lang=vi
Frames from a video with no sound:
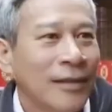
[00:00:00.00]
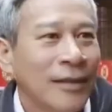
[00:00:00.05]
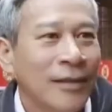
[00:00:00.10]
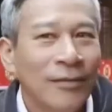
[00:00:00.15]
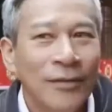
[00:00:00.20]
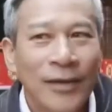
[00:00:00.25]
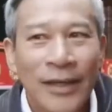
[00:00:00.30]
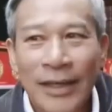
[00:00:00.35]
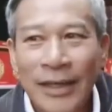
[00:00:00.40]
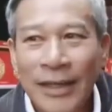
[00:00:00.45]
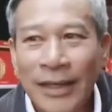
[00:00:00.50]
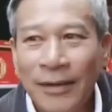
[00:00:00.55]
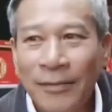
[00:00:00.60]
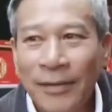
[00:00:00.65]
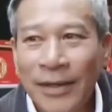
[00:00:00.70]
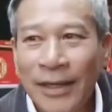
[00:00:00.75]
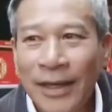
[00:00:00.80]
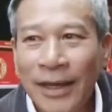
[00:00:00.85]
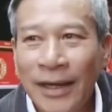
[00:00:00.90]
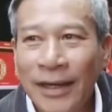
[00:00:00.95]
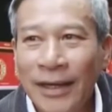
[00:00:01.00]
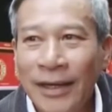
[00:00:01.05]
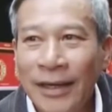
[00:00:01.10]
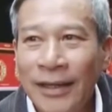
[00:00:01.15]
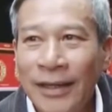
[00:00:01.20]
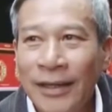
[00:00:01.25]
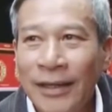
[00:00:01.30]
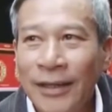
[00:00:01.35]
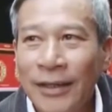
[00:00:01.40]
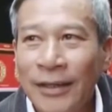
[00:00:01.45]
Tiêu chí thì bây giờ
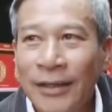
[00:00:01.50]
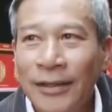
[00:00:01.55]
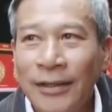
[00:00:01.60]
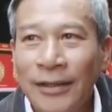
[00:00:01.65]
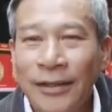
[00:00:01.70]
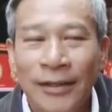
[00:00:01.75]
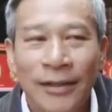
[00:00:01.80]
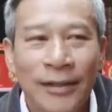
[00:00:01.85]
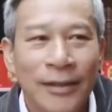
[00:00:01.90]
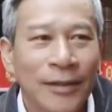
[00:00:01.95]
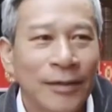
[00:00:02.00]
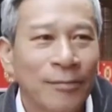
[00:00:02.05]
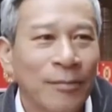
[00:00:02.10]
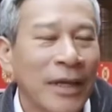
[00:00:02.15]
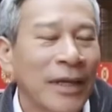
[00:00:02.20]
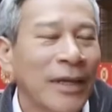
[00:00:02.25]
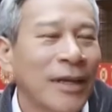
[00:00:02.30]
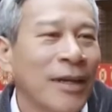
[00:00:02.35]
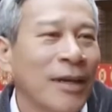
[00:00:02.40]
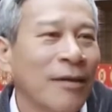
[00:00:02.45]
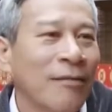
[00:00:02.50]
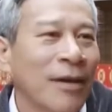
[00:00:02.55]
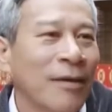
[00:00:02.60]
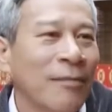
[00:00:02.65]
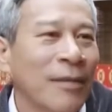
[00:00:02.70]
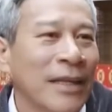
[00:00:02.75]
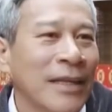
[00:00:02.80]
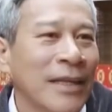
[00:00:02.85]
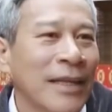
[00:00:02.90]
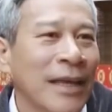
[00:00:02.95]
bánh nướng và
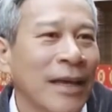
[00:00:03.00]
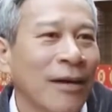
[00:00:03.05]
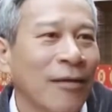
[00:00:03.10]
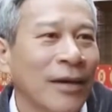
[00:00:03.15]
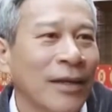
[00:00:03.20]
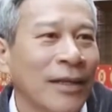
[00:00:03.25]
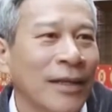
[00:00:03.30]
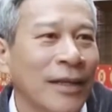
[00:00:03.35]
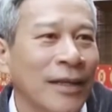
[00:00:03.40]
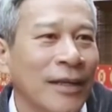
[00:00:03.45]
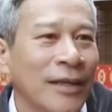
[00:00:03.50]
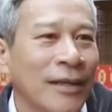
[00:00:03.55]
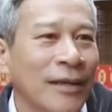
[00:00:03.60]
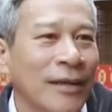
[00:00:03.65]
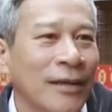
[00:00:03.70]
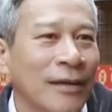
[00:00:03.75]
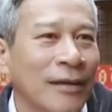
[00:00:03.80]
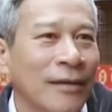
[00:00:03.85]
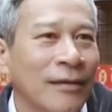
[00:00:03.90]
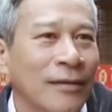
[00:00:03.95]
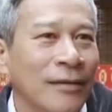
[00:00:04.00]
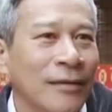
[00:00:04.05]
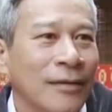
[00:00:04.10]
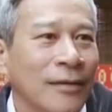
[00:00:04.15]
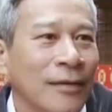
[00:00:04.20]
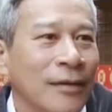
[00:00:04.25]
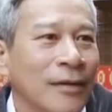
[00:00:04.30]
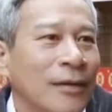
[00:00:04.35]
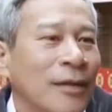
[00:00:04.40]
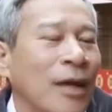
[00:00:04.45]
bánh dẻo thì
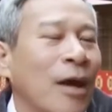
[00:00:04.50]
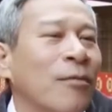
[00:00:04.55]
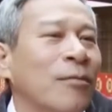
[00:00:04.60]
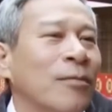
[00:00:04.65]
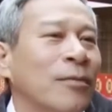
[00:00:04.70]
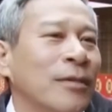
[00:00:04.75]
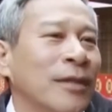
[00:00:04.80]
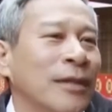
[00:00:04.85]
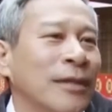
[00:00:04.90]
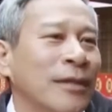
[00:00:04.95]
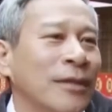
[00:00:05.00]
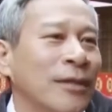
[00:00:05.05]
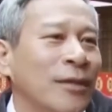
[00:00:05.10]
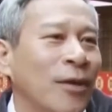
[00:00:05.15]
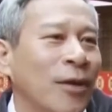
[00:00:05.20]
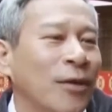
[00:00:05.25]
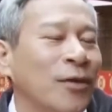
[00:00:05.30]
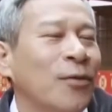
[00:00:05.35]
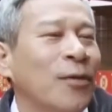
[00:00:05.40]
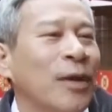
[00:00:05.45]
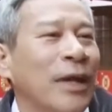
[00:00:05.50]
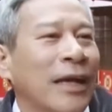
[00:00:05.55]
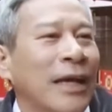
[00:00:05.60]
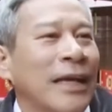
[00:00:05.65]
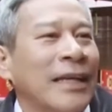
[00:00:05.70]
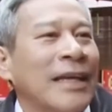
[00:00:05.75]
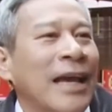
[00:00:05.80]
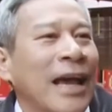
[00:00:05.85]
không, nói chung là cái